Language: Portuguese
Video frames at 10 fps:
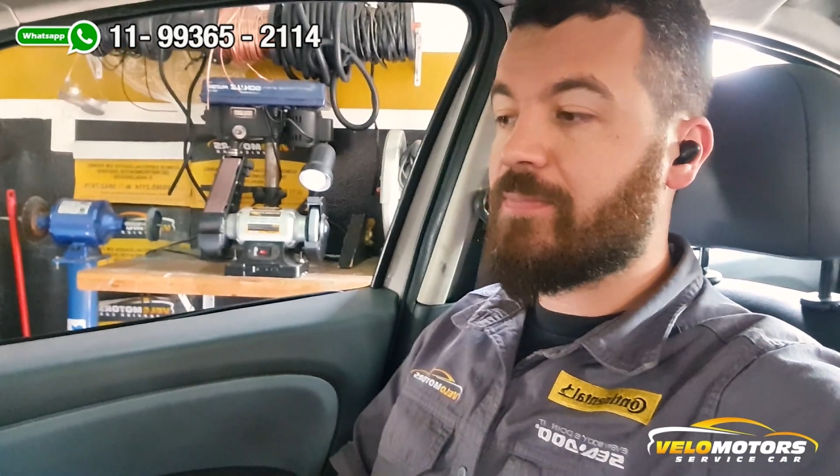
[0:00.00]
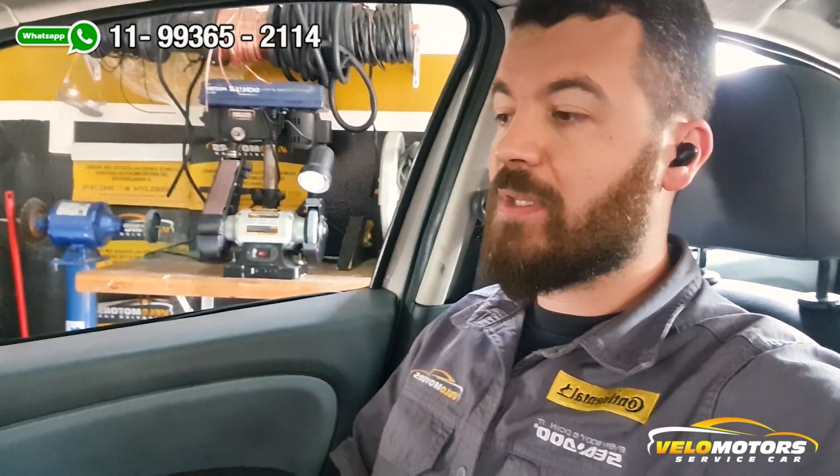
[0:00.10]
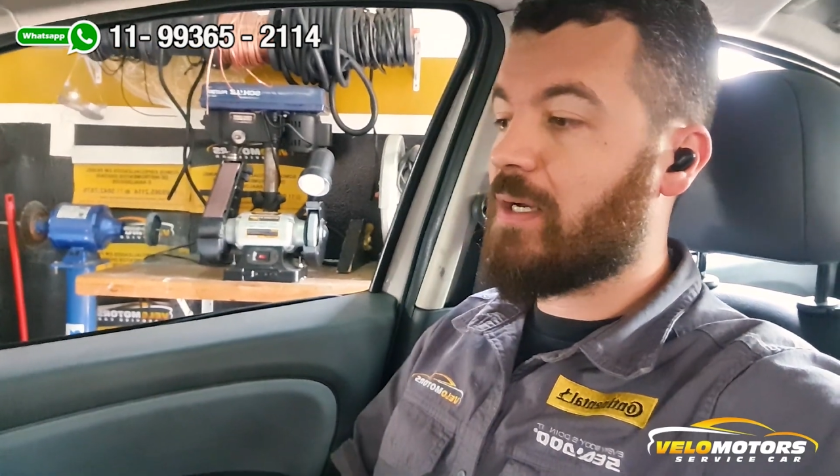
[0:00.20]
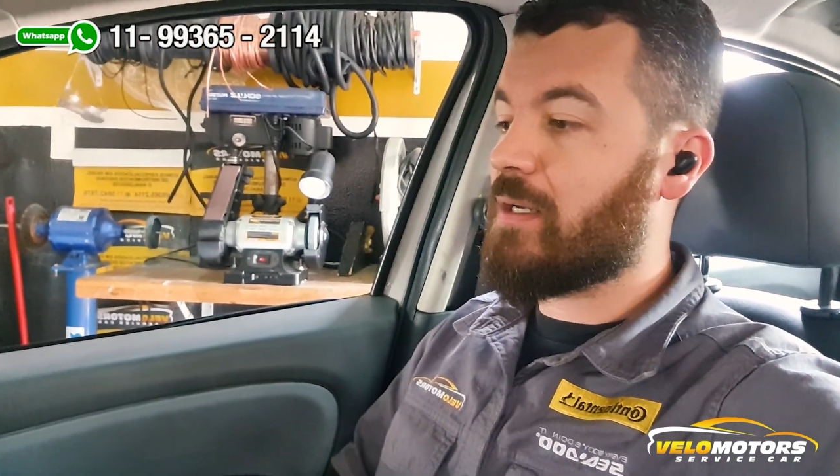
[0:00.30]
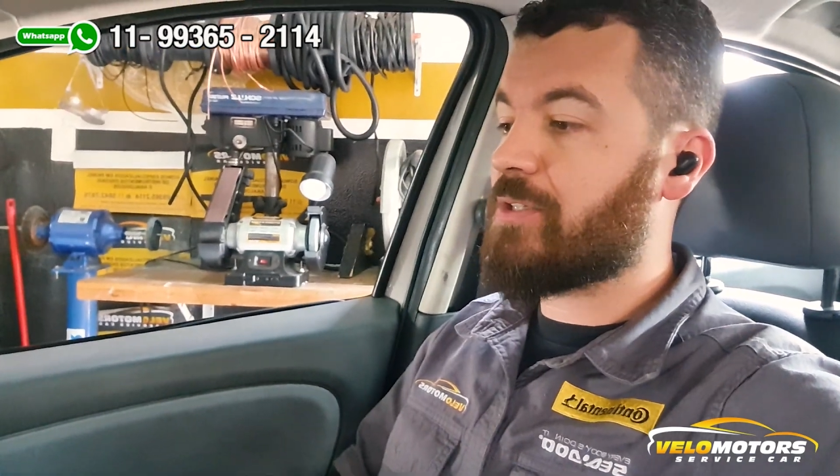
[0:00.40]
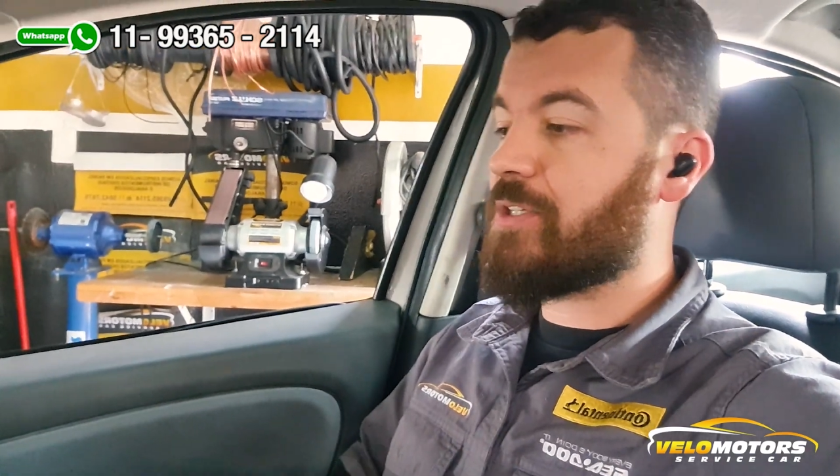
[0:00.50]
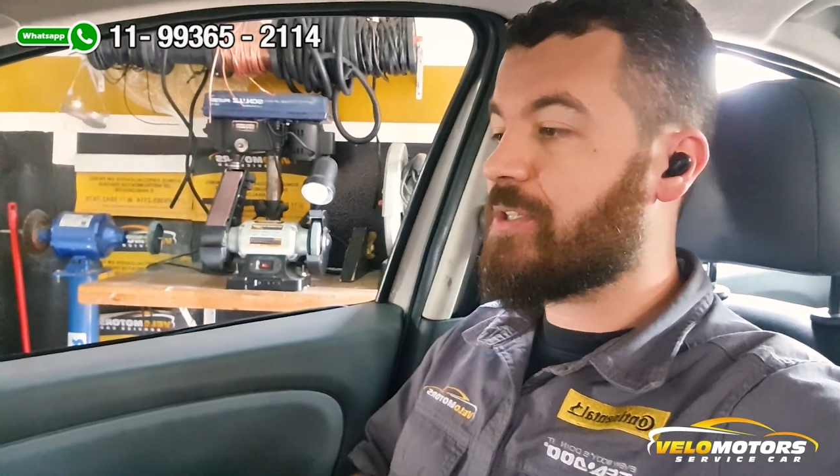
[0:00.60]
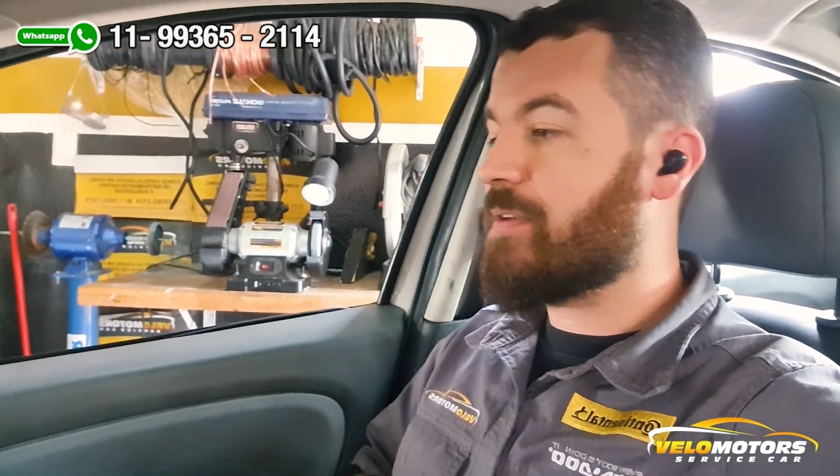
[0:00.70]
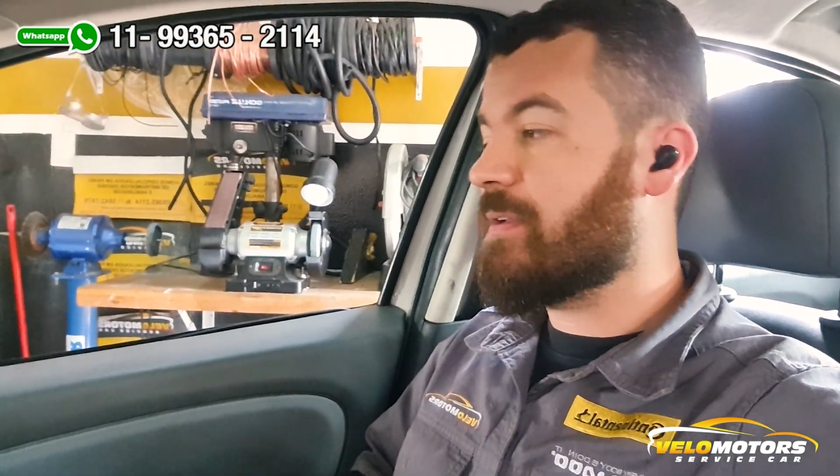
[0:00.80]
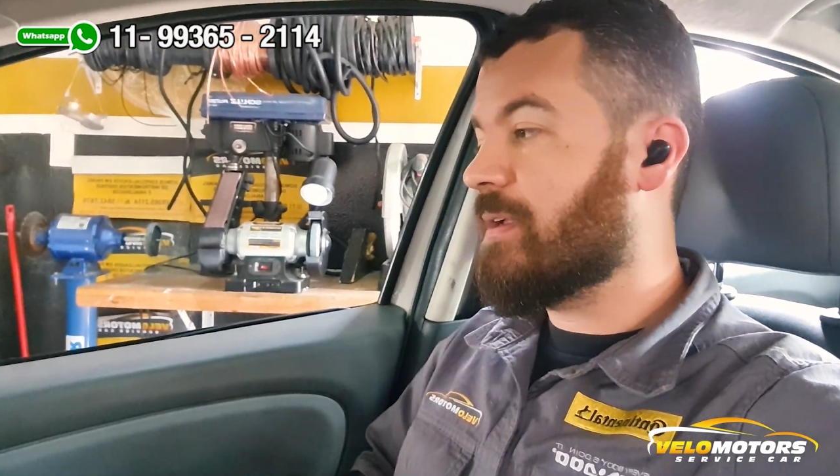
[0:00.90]
tá? A gente
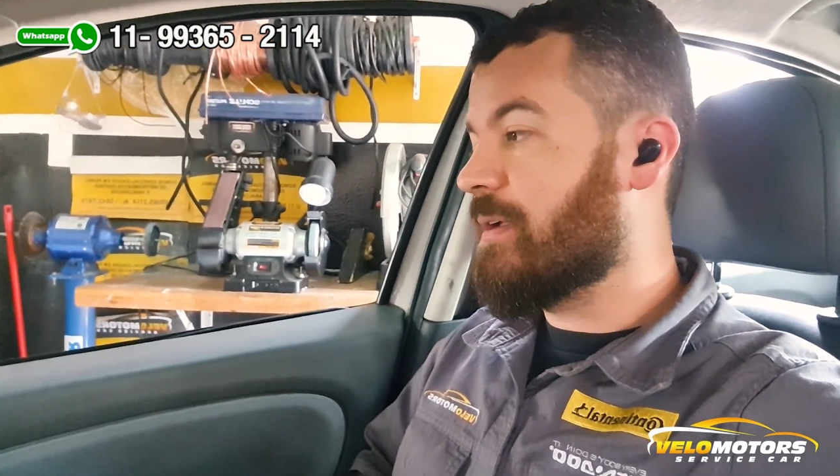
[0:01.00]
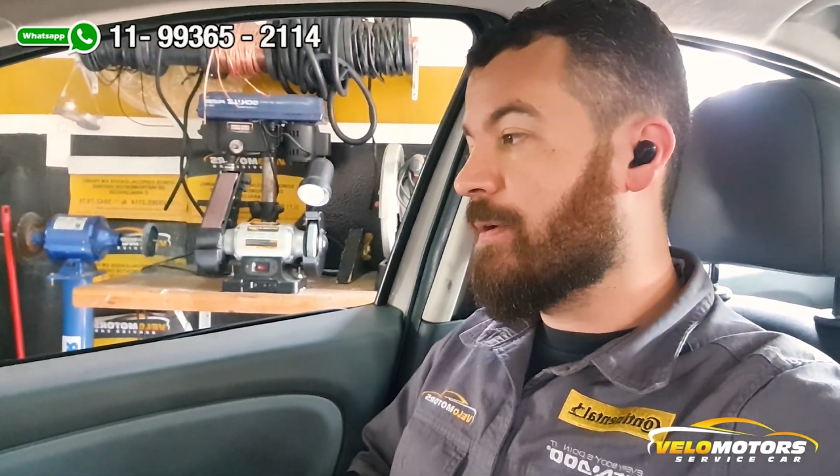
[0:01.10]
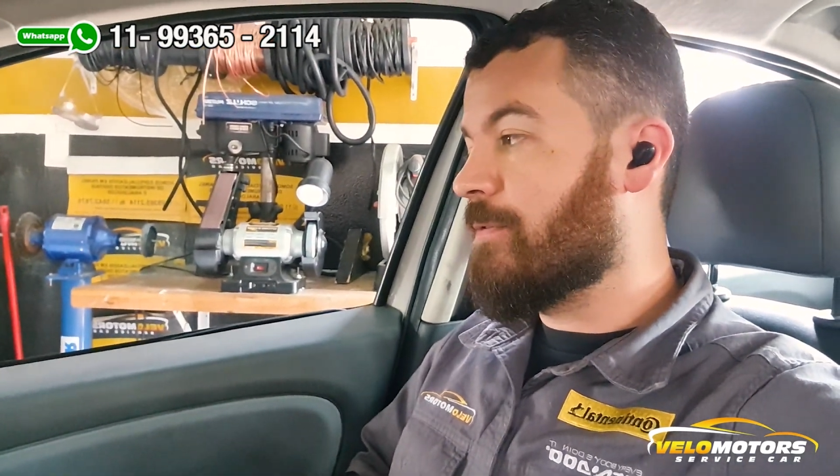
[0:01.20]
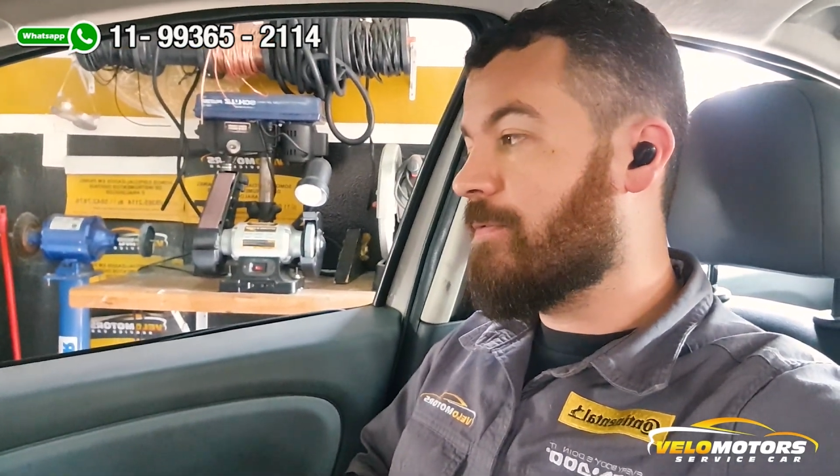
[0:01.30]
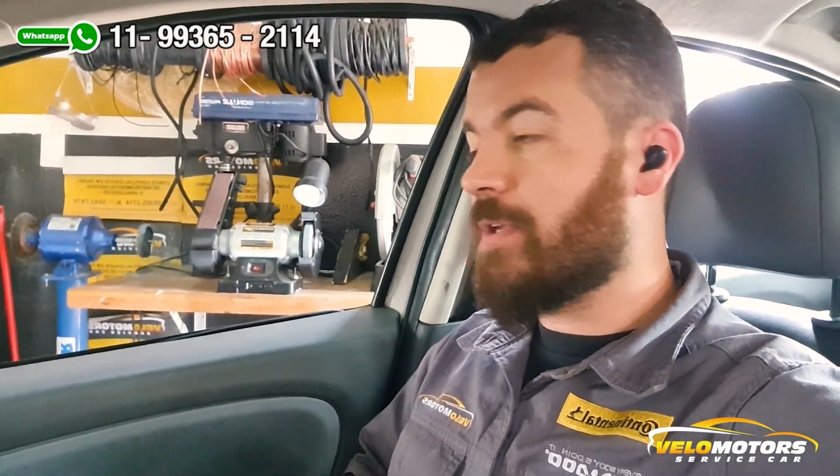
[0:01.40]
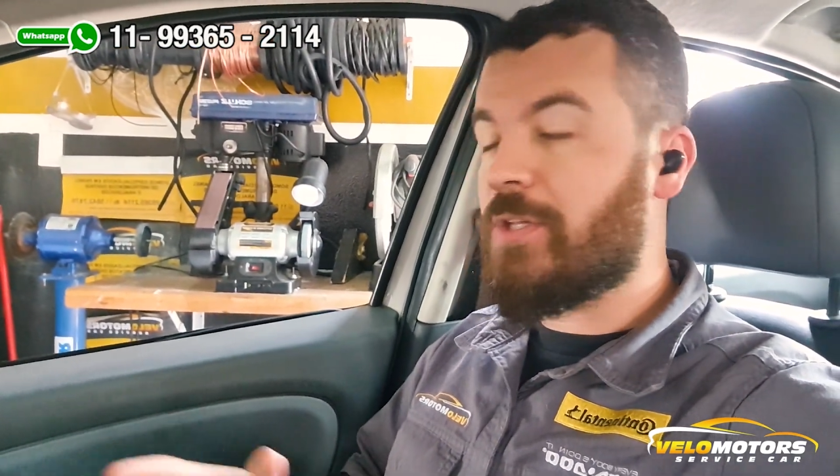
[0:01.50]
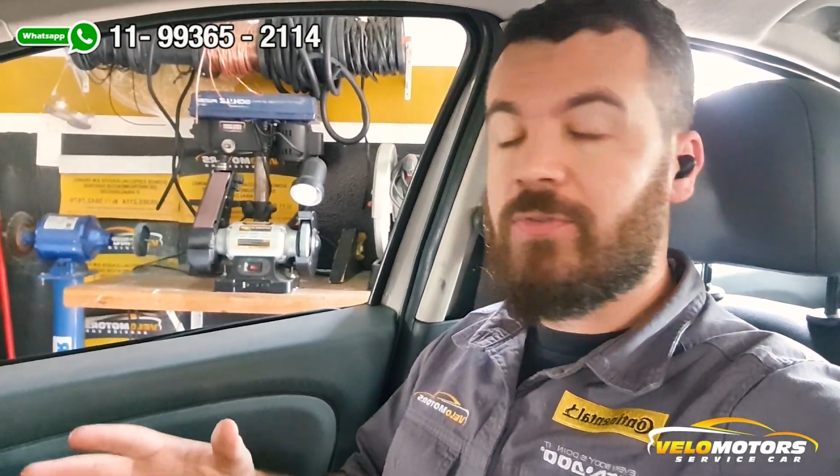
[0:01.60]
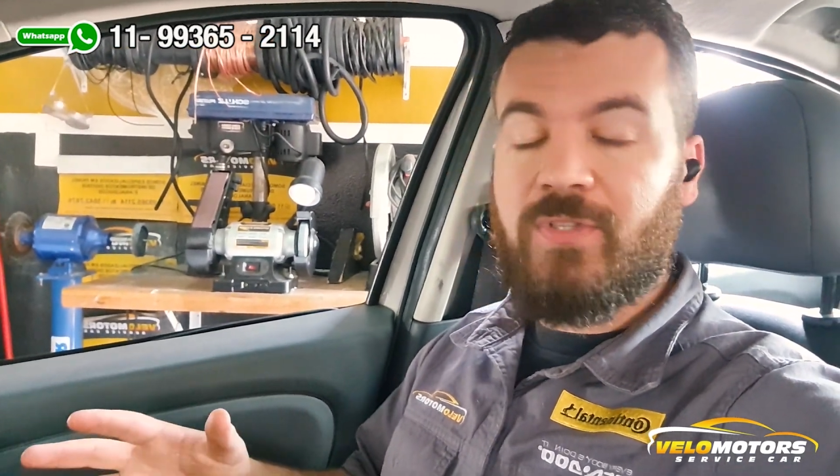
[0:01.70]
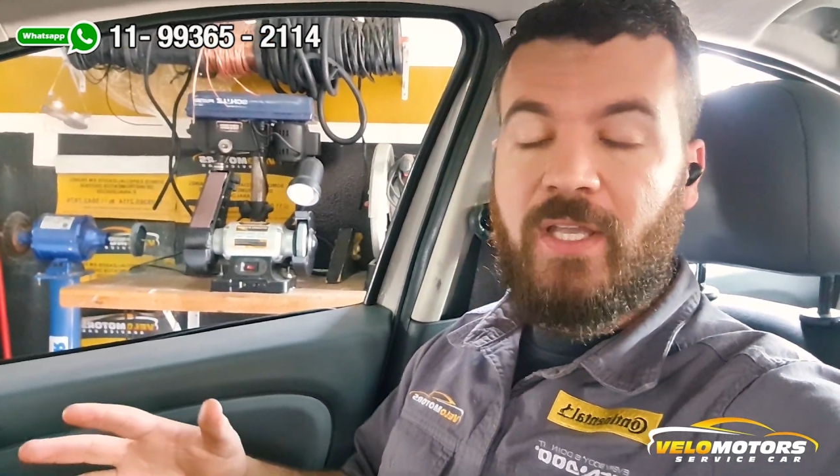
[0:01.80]
tem vídeos